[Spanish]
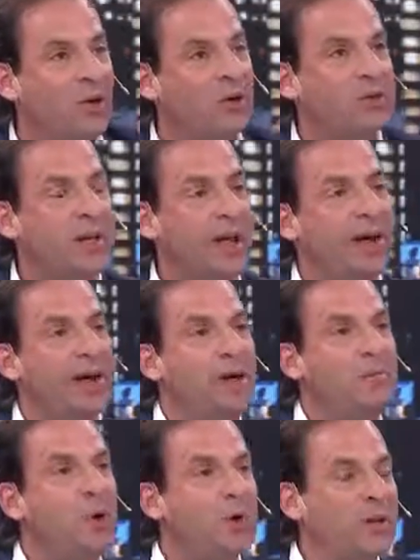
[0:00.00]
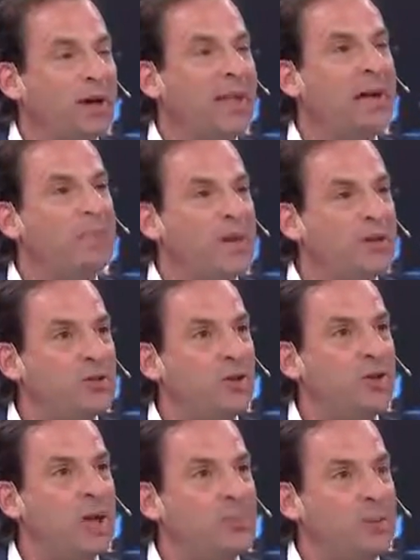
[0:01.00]
O sea, por cada
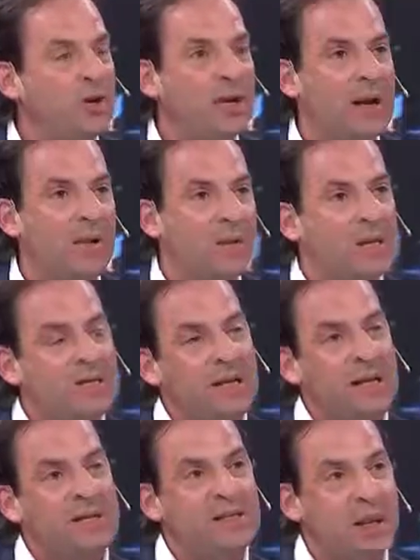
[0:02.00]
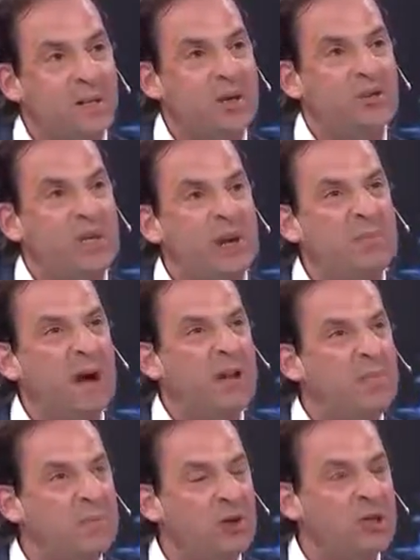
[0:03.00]
peso que aporta la provincia en la ciudad de Buenos Aires para
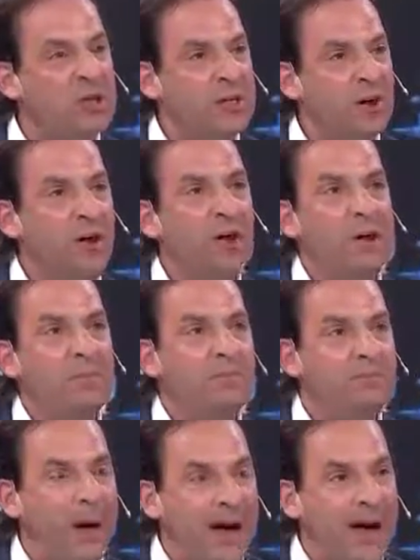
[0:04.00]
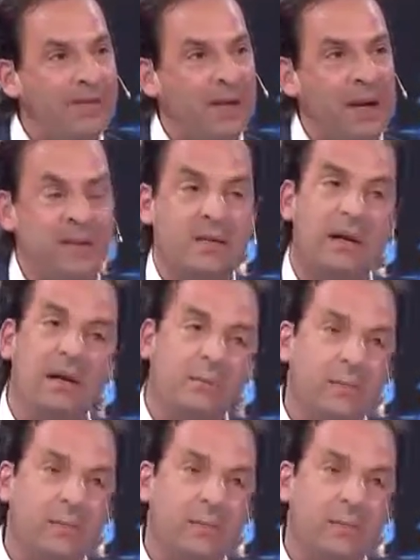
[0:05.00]
el mismo chico, paga tres.